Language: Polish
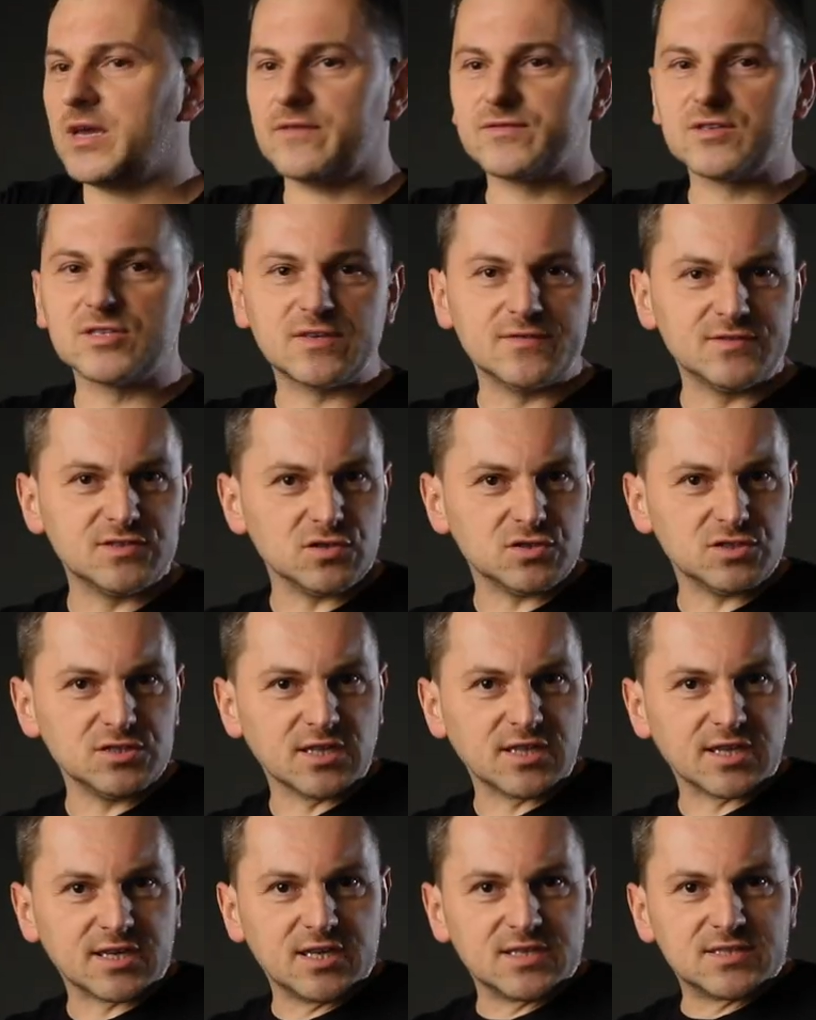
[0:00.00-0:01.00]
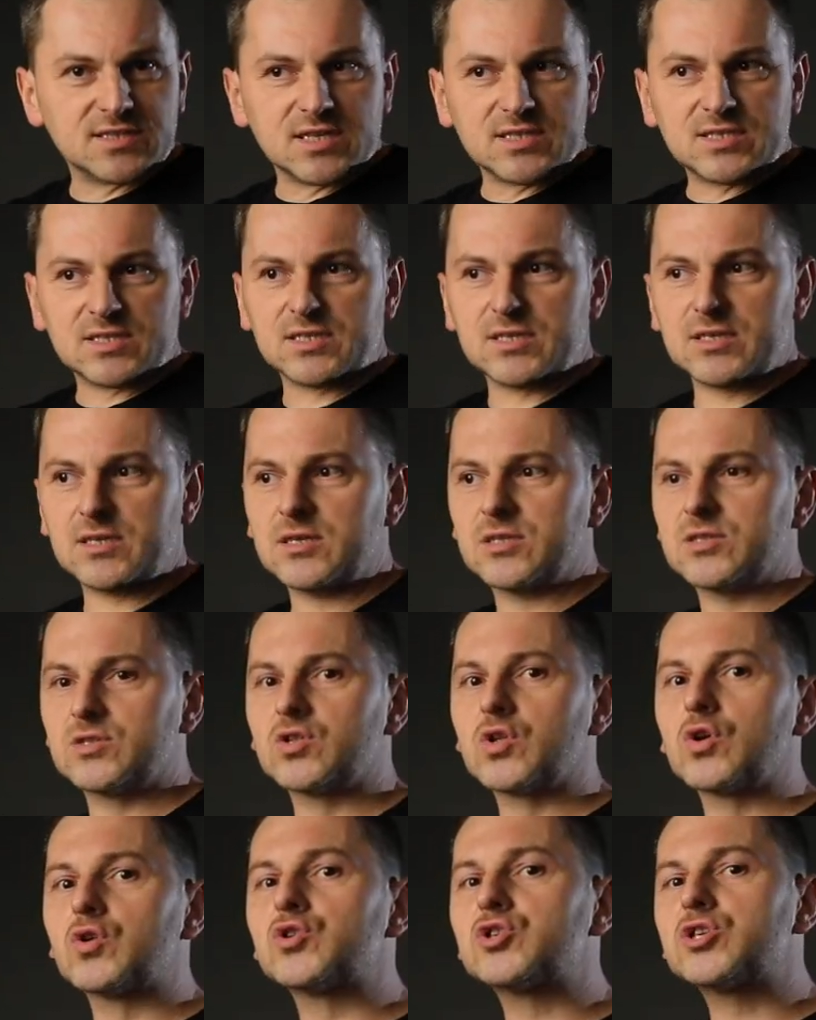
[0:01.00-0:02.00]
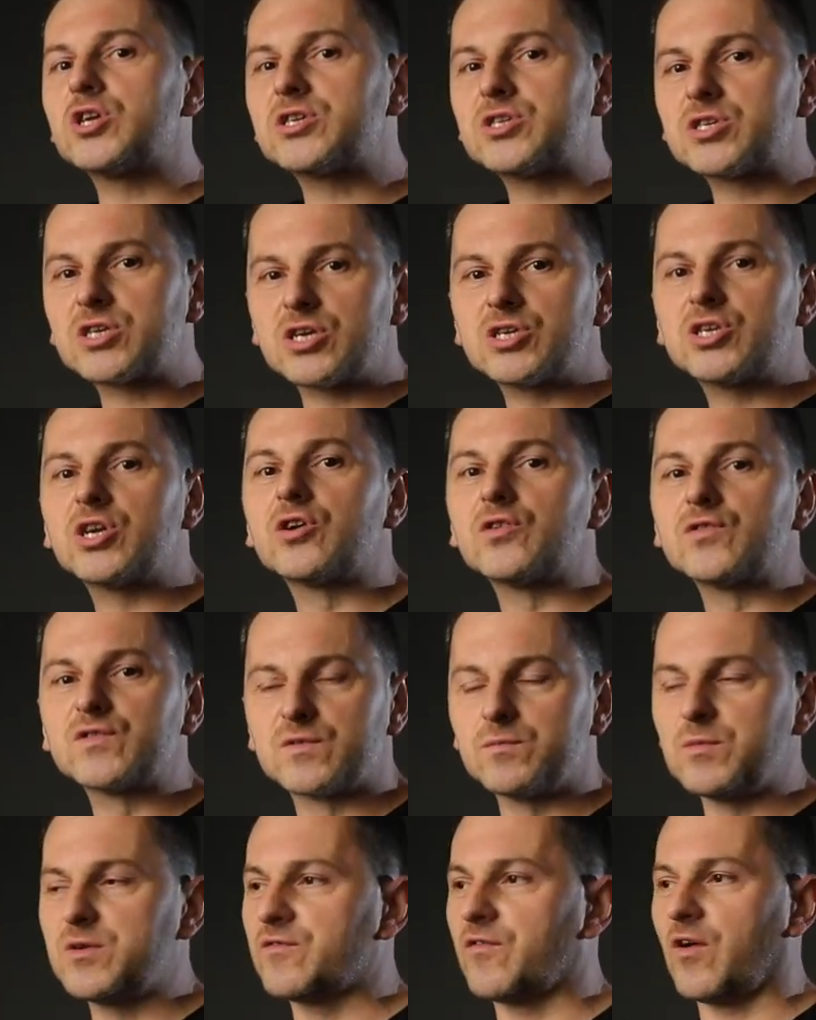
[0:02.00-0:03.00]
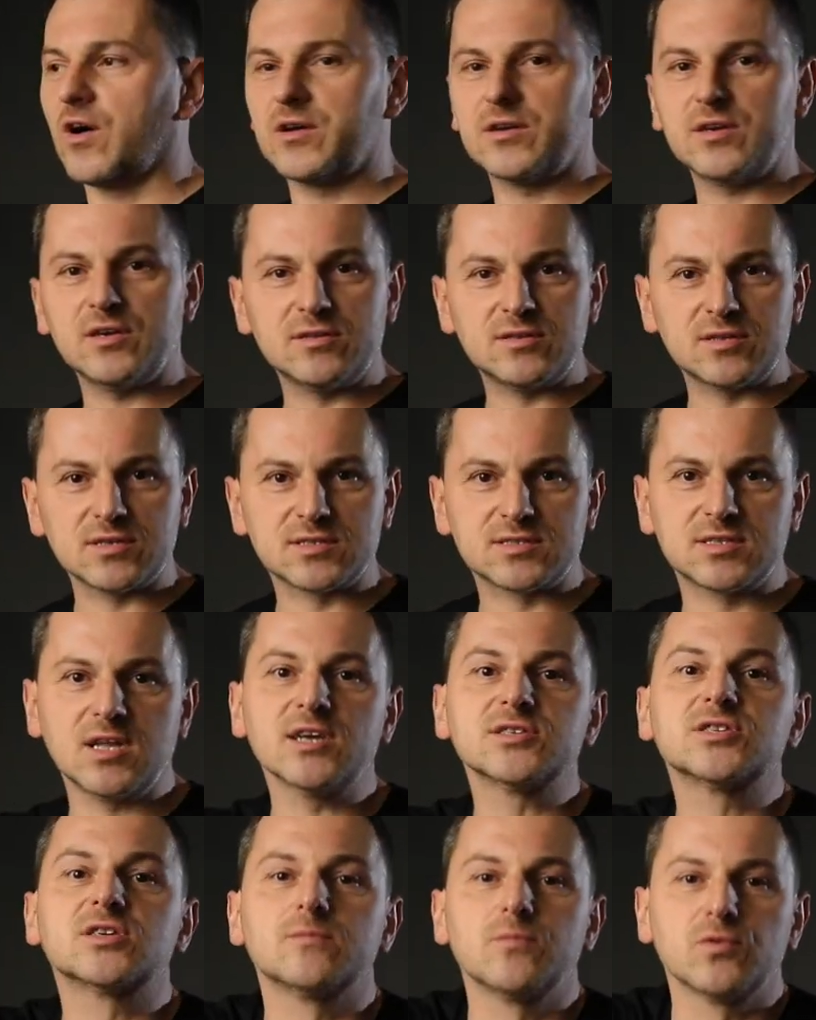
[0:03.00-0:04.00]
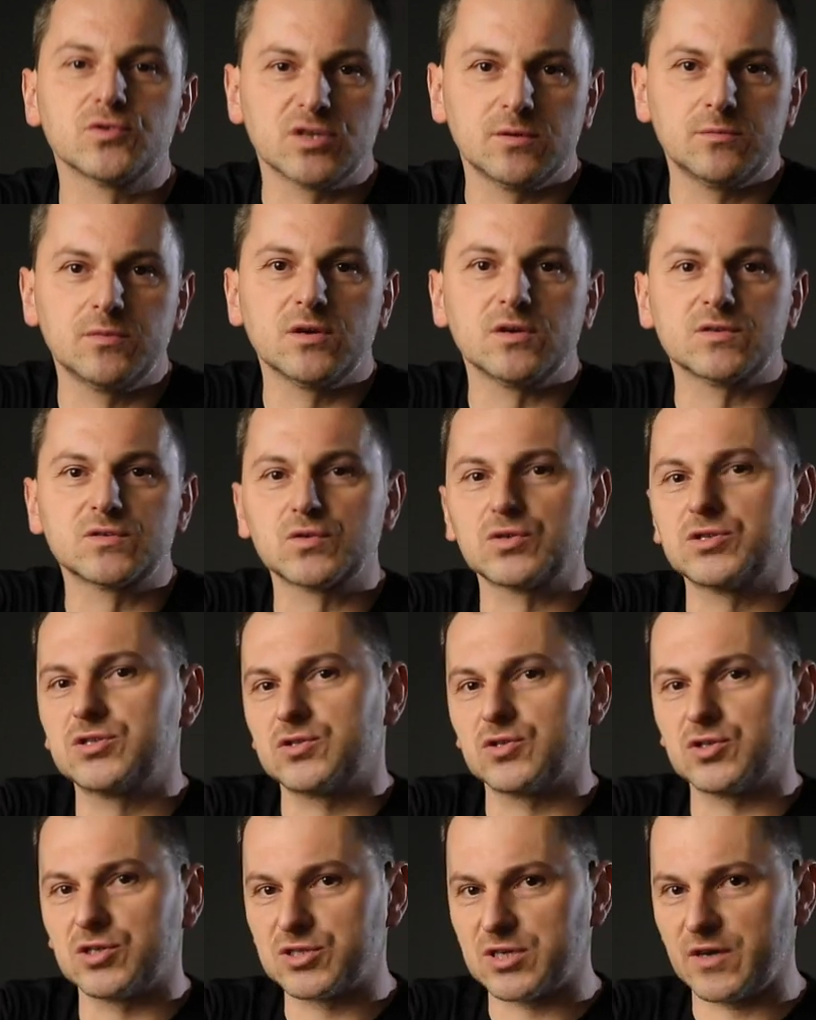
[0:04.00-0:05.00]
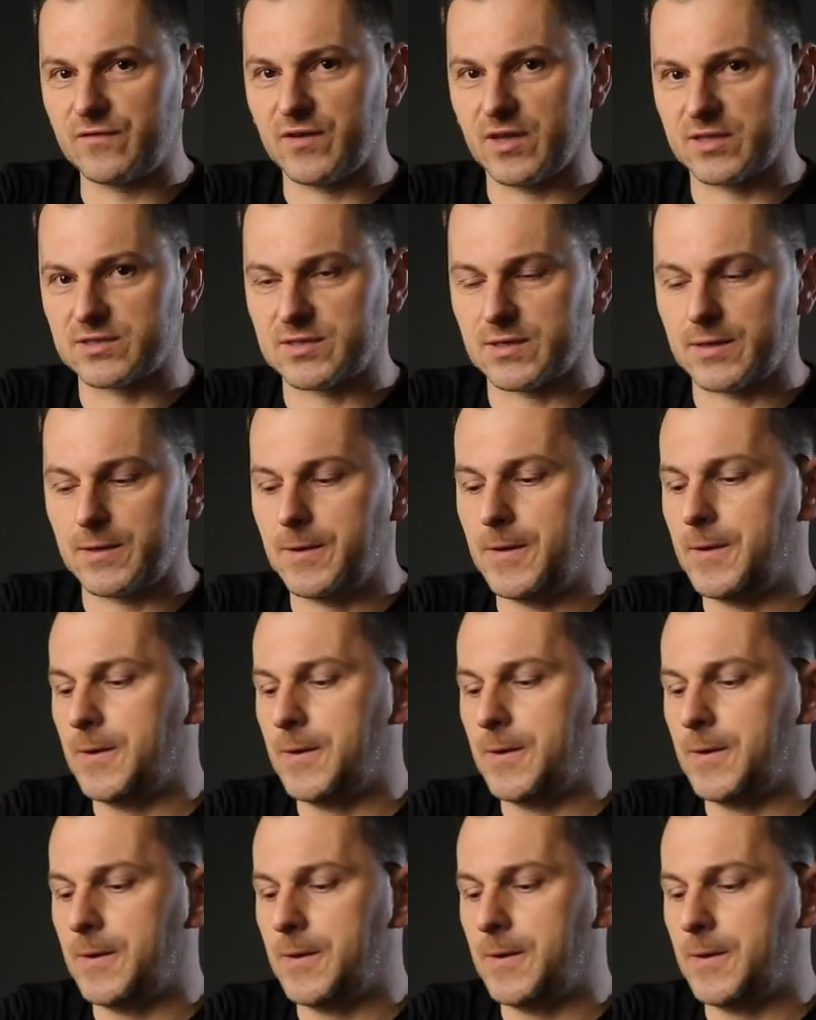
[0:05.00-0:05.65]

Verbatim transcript: w rzeczywistości na takiej sesji troszeczkę się rozmywa i tych zdarzeń możemy rozróżnić troszeczkę więcej.